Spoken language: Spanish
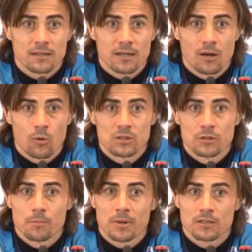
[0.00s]
en los
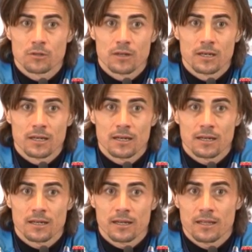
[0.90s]
últimos partidos de
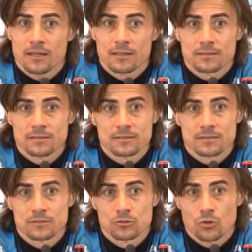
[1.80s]
ligas que quedan
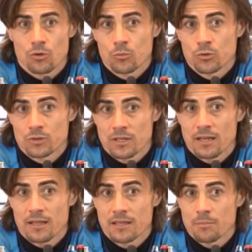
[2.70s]
todo el mundo
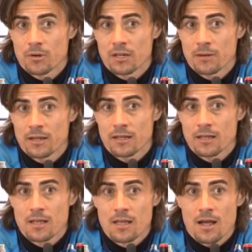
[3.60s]
esté disponible
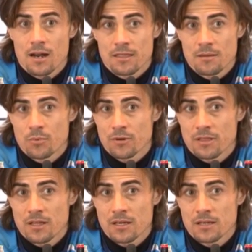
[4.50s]
al
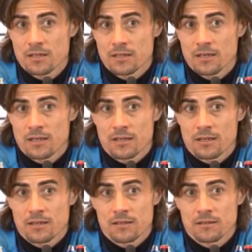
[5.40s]
100% y
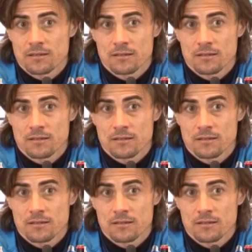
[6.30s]
que,